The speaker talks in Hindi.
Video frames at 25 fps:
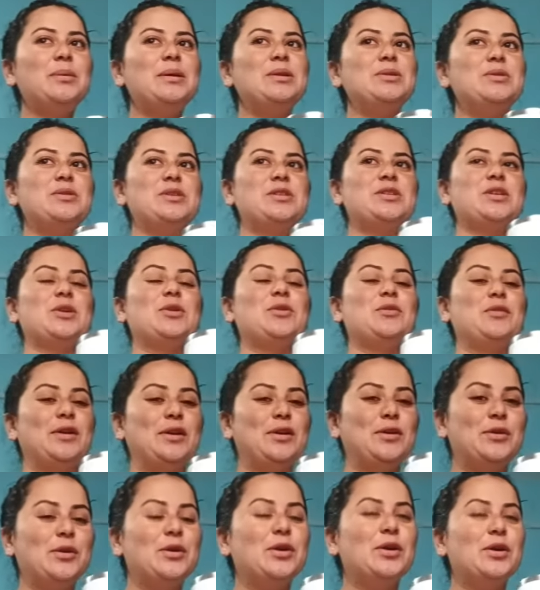तो मैंने सोचा
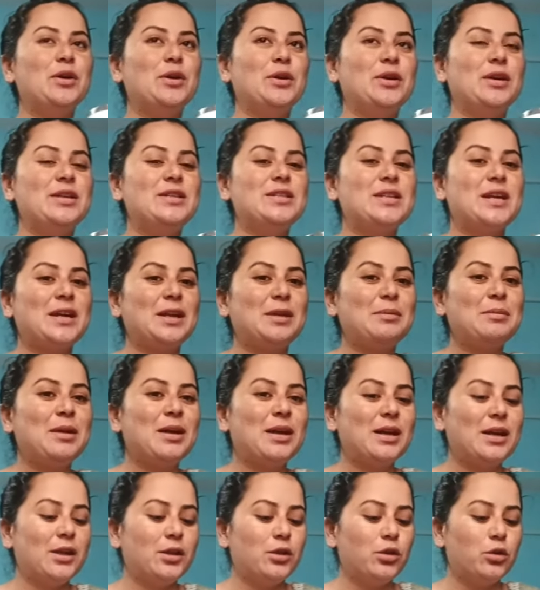चलो वीडियो की
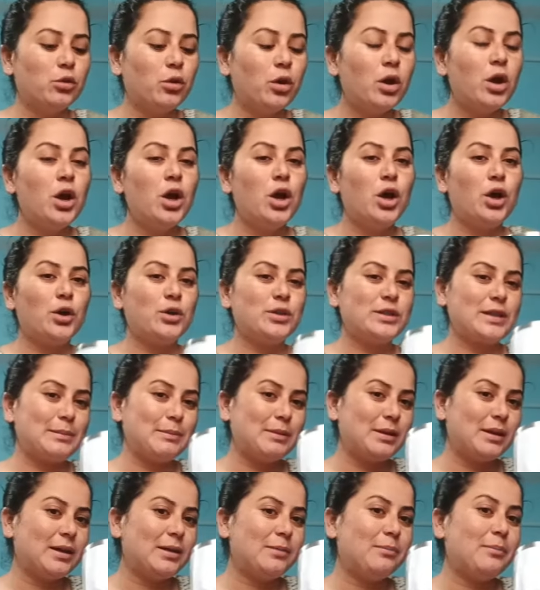स्टार्टिंग भी कर लेती हूँ
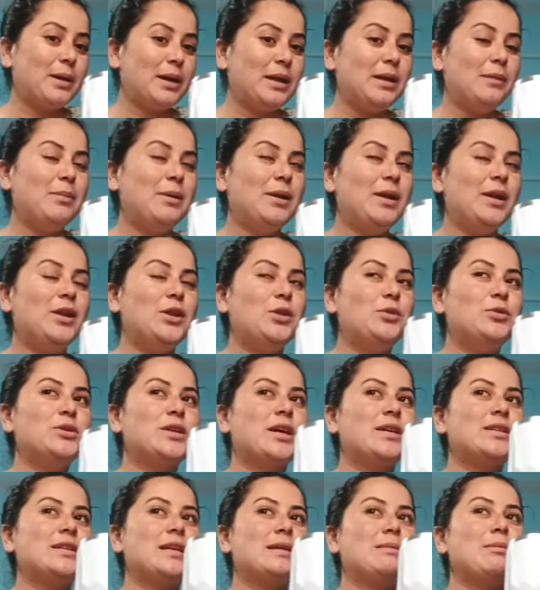और साथ में गर्म पानी पी
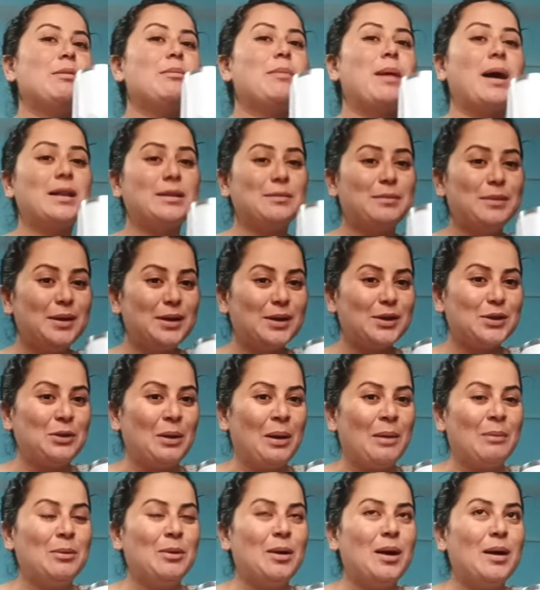लेती हूँ साथ साथ में बात भी
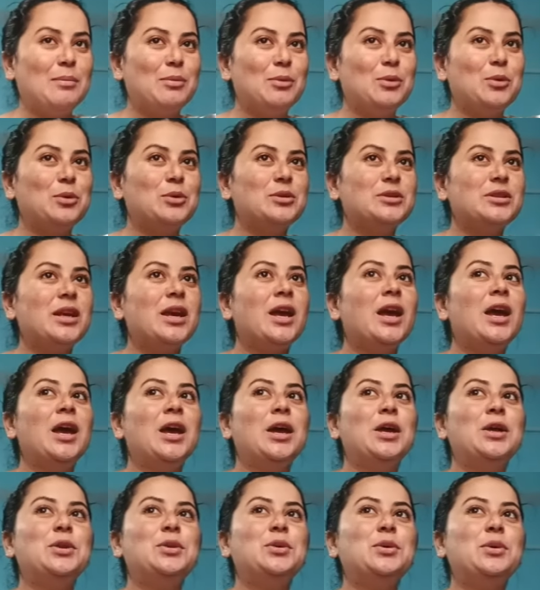करती हूँ आप, आप लोगों
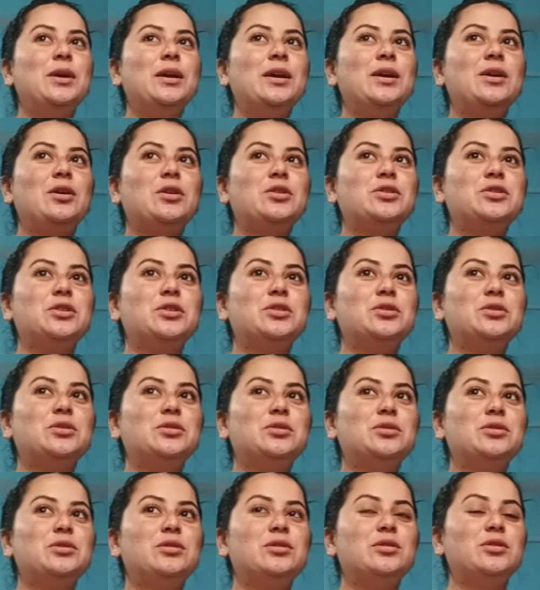से तो एक
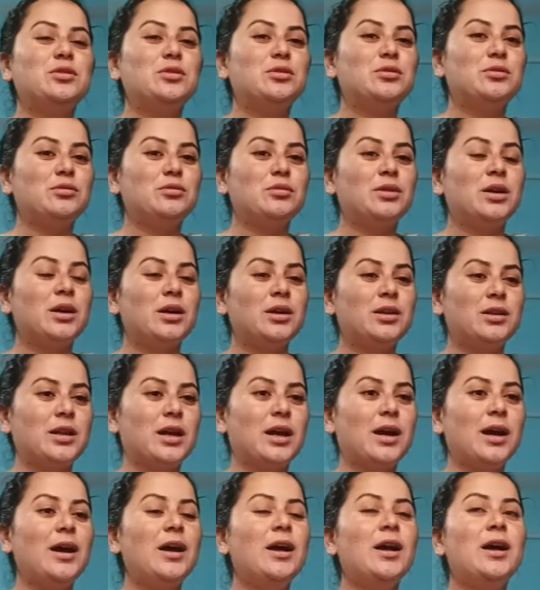क्वेश्चन
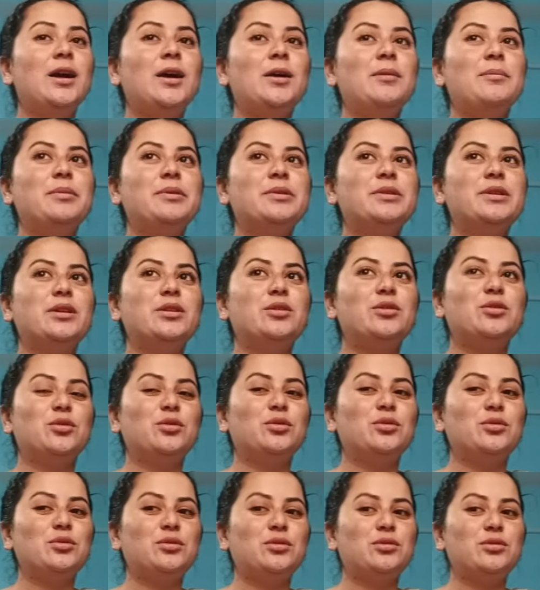था
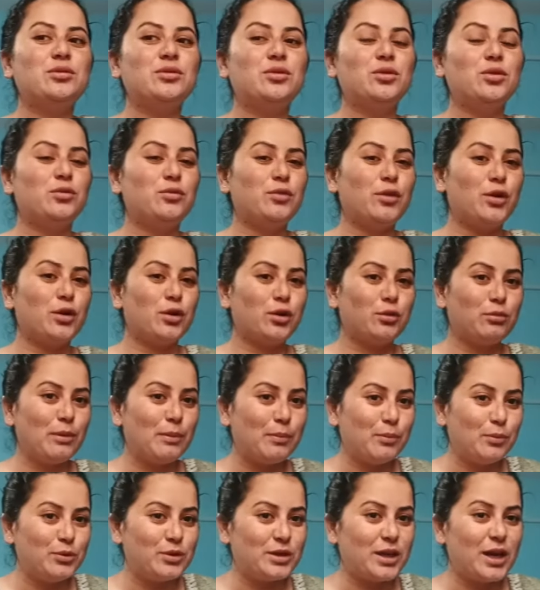पिछले दो दो
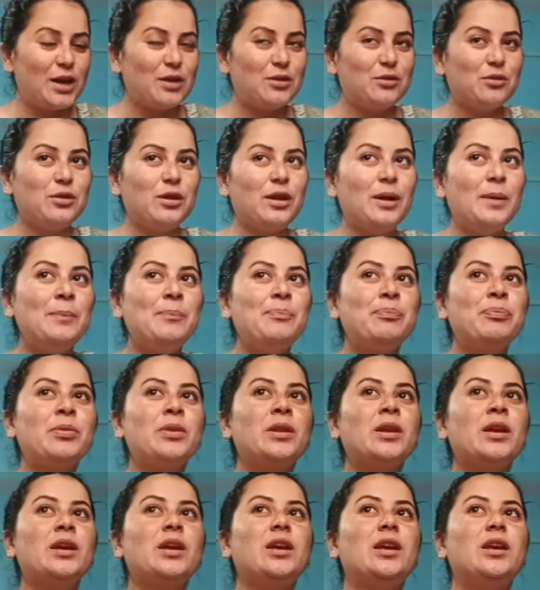ब्लॉगों में पूछा है उन्होंने
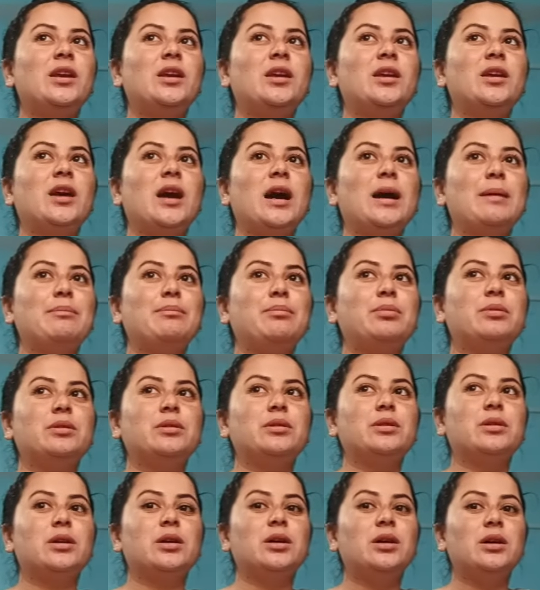कि
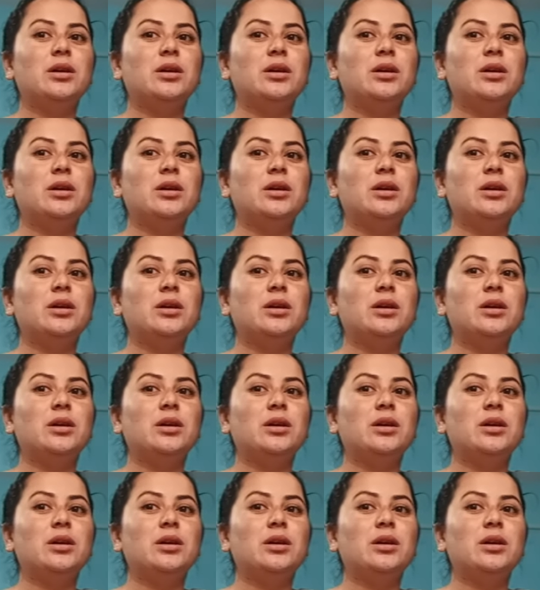आप